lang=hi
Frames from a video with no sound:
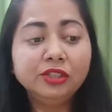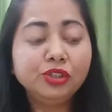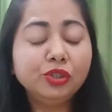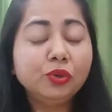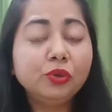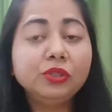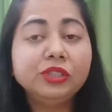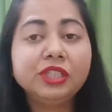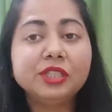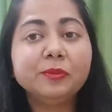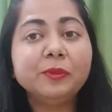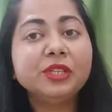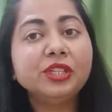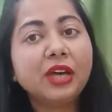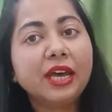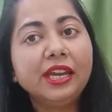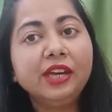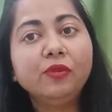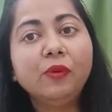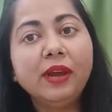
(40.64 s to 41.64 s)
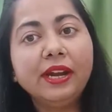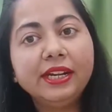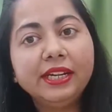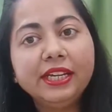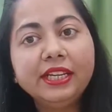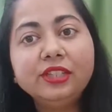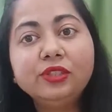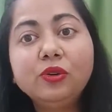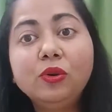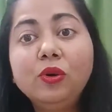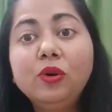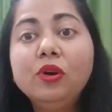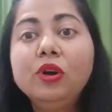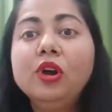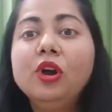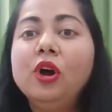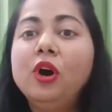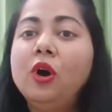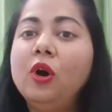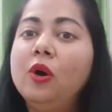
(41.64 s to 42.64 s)
जो जिसमें सारी क्वालिटीज़ हों
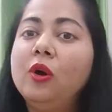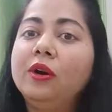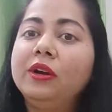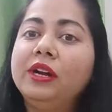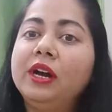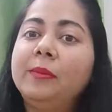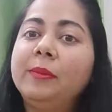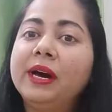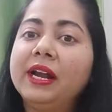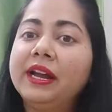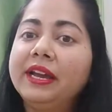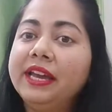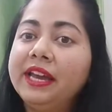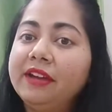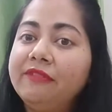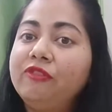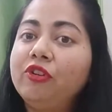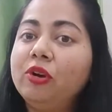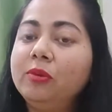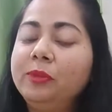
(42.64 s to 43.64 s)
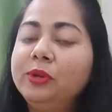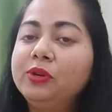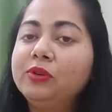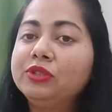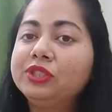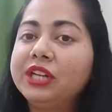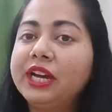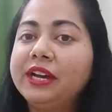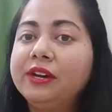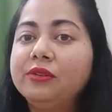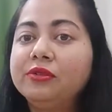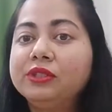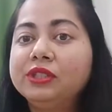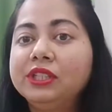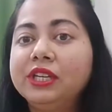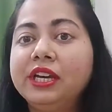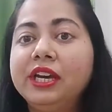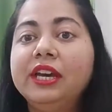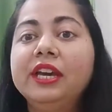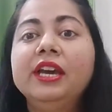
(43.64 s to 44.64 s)
और हमारा हेयर फॉल भी रुक जाए
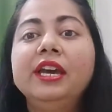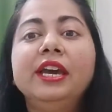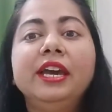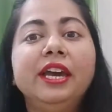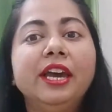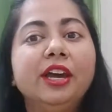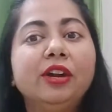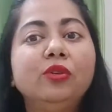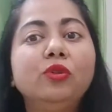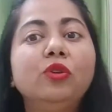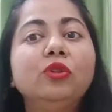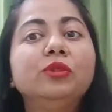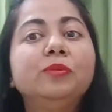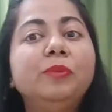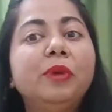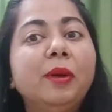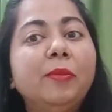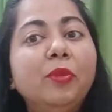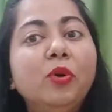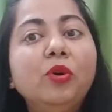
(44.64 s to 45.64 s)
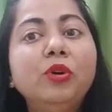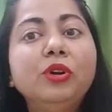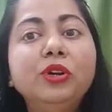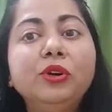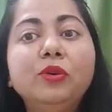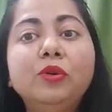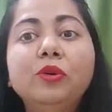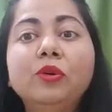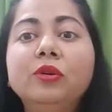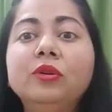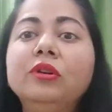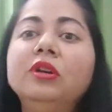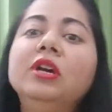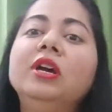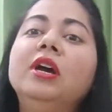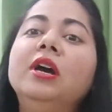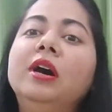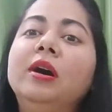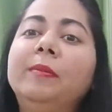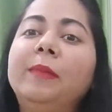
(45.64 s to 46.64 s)
उससे हेयर ग्रोथ प्रमोट हो
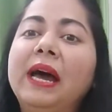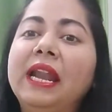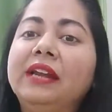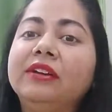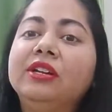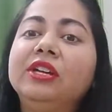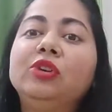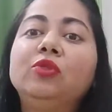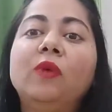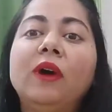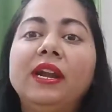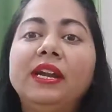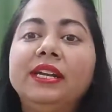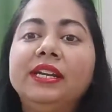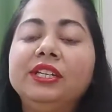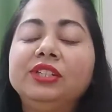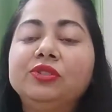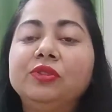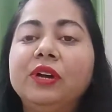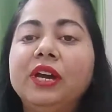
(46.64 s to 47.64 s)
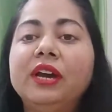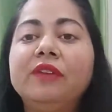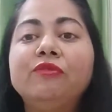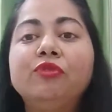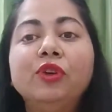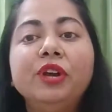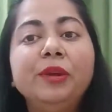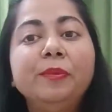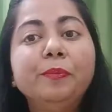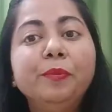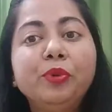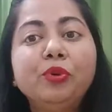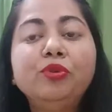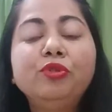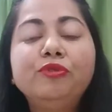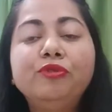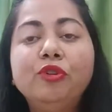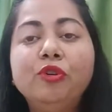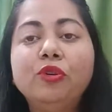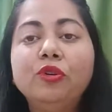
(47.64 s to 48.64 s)
बालक की क्वालिटी जो है वो
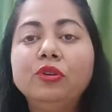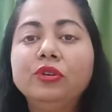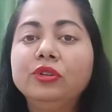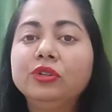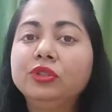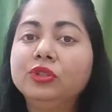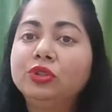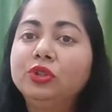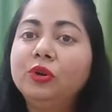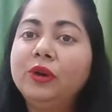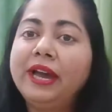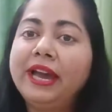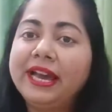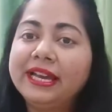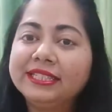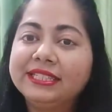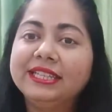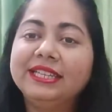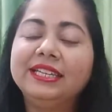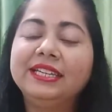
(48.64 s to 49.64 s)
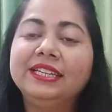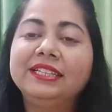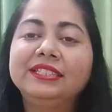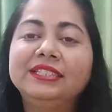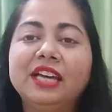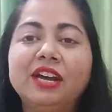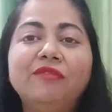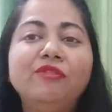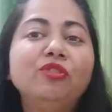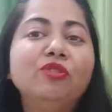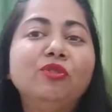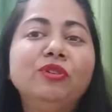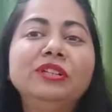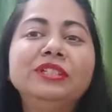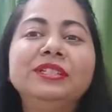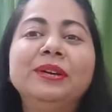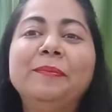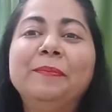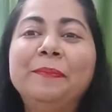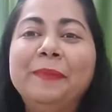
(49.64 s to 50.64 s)
इम्प्रूव हो तो ऐसे ही सर्वगुण
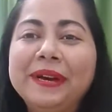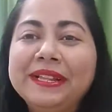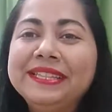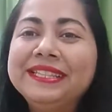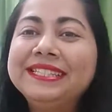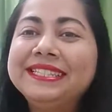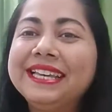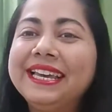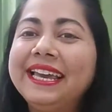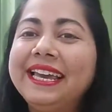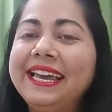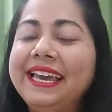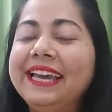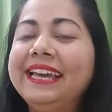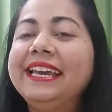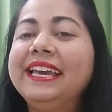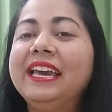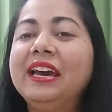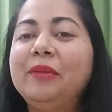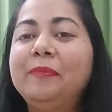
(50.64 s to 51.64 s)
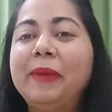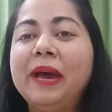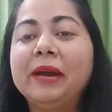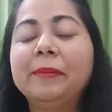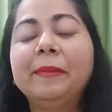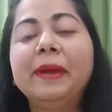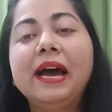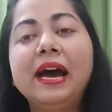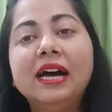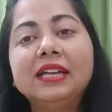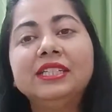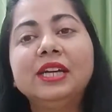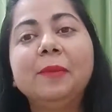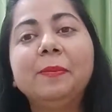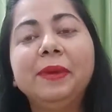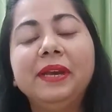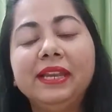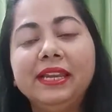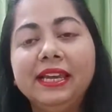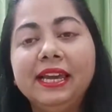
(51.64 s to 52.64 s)
संपन्न से एक हेयर पैक मैं आज
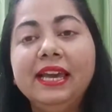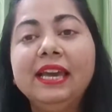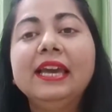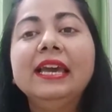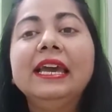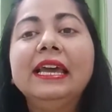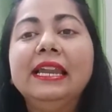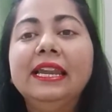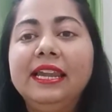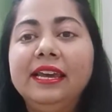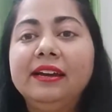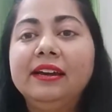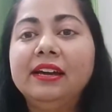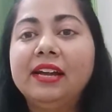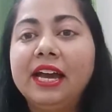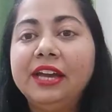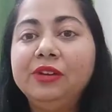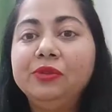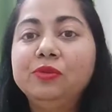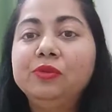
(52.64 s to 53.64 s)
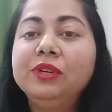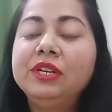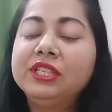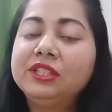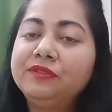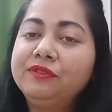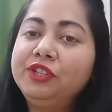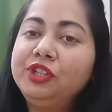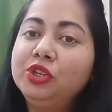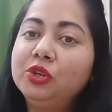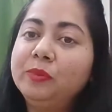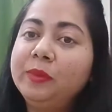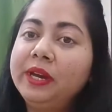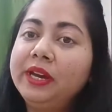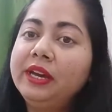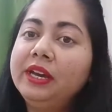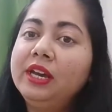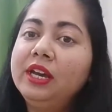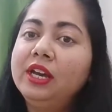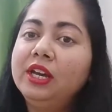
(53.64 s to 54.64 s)
आपके लिए लेकर आई हूँ इस वीडियो में
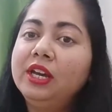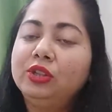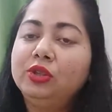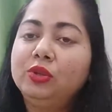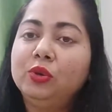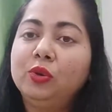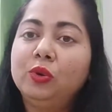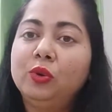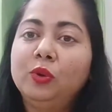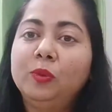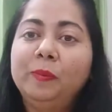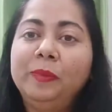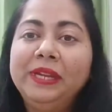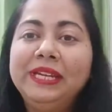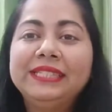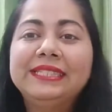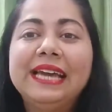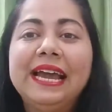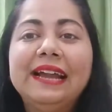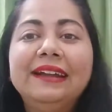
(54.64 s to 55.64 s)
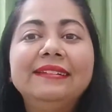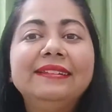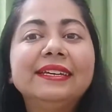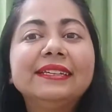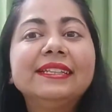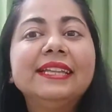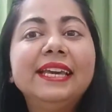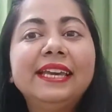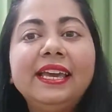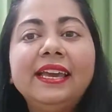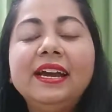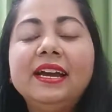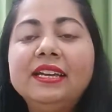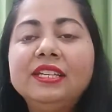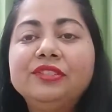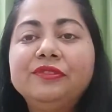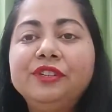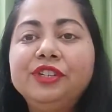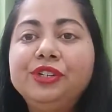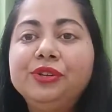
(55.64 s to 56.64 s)
तो प्लीज़ एंड तक देखिएगा
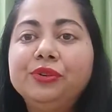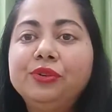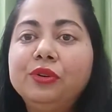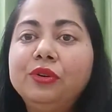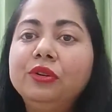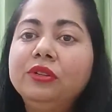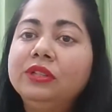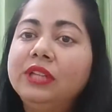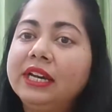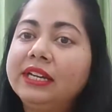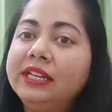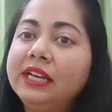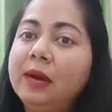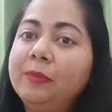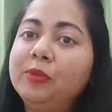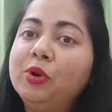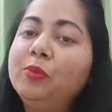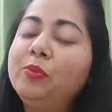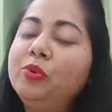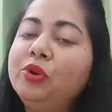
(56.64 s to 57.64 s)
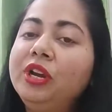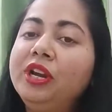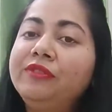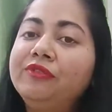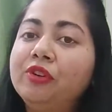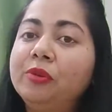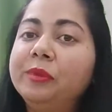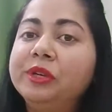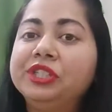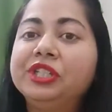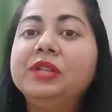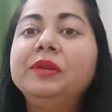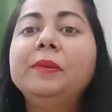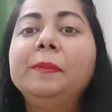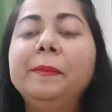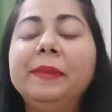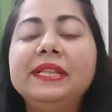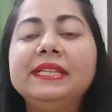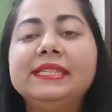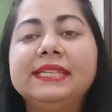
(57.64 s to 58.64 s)
इस वीडियो को ताकि आपको पूरी इन्फॉर्मेशन
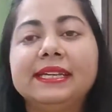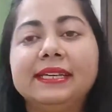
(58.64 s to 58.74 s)
मिल